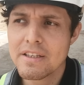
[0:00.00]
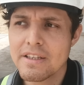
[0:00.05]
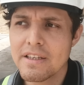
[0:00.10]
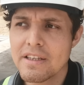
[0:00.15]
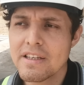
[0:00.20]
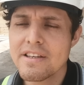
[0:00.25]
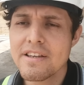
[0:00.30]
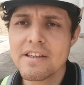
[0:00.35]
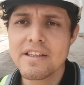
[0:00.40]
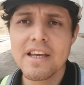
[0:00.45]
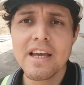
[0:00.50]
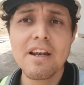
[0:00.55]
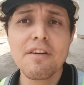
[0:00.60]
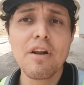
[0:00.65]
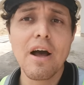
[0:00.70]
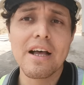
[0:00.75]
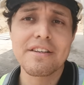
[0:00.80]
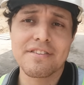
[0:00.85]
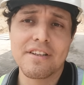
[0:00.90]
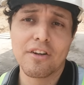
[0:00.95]
y,
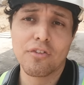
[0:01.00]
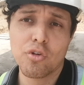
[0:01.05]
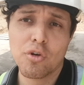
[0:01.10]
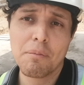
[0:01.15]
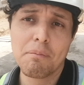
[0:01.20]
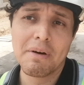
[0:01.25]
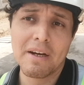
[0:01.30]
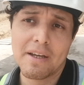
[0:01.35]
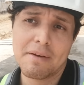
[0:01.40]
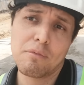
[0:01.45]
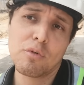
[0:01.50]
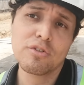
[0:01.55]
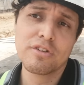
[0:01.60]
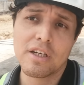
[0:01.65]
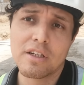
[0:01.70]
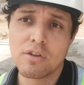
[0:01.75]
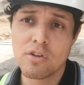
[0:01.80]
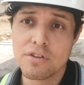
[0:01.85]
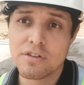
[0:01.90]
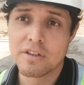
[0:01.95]
él acertó en, en
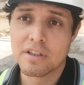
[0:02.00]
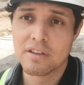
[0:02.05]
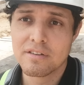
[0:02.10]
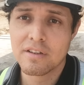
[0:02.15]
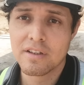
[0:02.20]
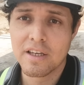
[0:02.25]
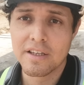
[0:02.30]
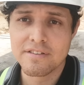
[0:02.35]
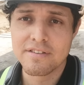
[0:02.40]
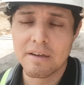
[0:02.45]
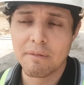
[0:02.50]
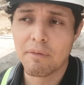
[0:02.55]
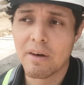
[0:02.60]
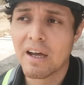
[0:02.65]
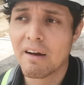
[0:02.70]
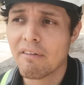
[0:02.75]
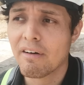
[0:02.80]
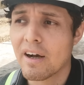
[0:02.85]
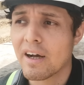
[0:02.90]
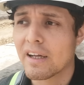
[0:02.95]
muchas cosas que se
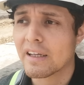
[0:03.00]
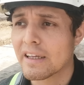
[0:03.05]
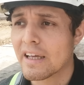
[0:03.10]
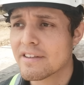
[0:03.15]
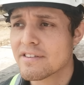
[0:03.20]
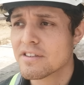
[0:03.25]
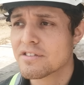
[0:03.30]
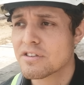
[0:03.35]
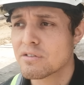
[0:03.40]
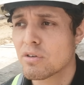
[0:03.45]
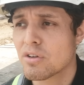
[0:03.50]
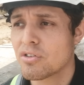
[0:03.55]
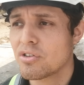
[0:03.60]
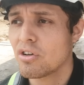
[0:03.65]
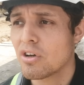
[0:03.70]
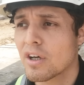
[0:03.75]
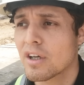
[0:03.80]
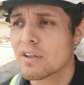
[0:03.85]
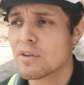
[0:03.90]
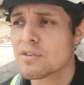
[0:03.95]
hablaba en esa
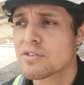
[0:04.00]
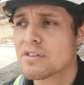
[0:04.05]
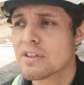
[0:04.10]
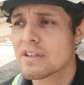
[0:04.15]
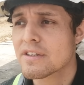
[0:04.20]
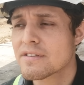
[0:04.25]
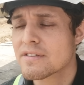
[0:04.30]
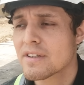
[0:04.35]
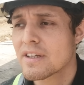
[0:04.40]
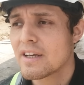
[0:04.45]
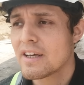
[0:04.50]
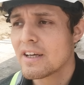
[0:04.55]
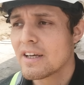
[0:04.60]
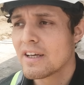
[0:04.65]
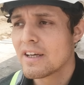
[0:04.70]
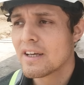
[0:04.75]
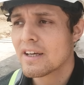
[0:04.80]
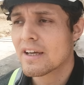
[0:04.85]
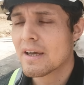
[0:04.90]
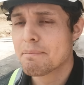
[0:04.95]
situación. Entonces,
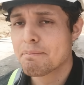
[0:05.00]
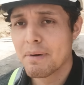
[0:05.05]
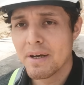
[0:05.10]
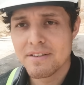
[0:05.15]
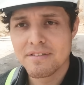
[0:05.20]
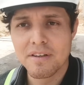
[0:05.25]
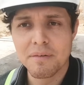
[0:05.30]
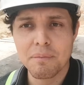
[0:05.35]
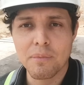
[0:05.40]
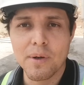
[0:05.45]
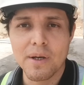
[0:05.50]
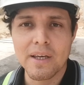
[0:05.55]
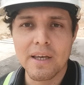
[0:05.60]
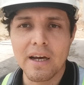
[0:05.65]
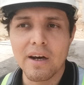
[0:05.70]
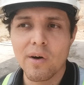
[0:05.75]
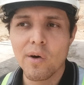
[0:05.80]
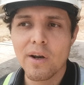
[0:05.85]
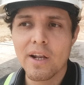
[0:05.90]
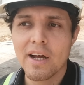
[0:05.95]
¿qué pasa? Pues que
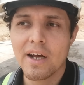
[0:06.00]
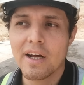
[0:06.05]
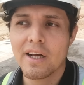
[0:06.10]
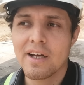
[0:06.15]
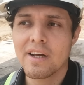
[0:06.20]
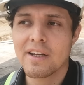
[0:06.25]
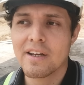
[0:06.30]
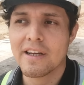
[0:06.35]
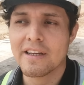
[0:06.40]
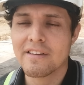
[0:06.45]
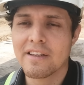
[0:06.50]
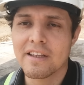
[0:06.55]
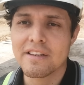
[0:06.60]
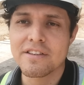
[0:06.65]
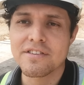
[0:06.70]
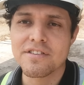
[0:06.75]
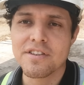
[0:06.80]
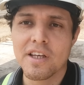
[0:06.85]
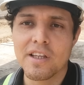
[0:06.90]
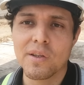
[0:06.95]
ahora están
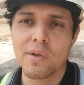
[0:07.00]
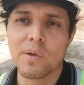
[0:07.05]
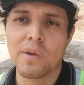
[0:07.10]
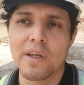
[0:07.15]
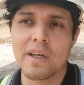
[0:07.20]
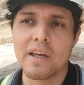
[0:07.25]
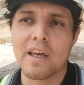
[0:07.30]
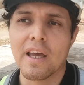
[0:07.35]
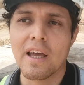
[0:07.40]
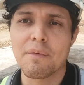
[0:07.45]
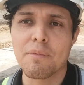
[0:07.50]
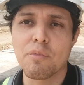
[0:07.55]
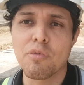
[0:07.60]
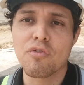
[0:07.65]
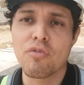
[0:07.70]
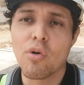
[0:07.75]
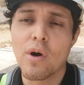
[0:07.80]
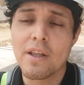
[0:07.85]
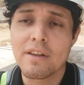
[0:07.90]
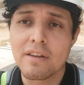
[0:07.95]
diciendo de que hay
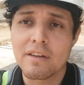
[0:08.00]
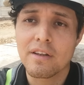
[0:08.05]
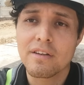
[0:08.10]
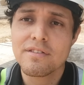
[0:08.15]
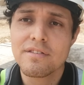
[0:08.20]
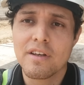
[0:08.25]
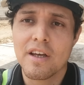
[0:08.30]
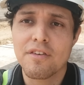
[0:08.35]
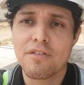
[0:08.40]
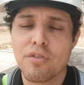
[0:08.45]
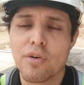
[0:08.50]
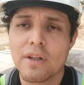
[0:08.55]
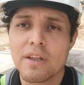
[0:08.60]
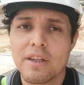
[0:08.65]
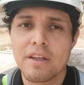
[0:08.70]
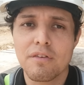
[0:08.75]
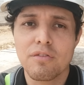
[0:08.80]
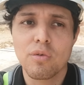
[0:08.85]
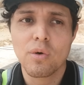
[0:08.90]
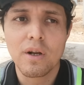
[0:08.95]
fuentes, hay
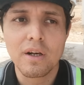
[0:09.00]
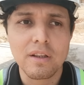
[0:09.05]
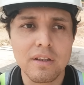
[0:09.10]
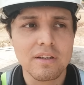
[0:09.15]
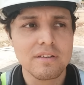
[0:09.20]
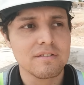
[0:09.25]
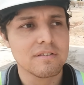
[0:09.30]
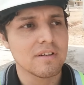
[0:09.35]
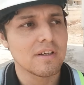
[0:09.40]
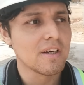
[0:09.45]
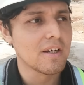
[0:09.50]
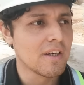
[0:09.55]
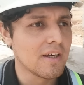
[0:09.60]
fuentes fuertes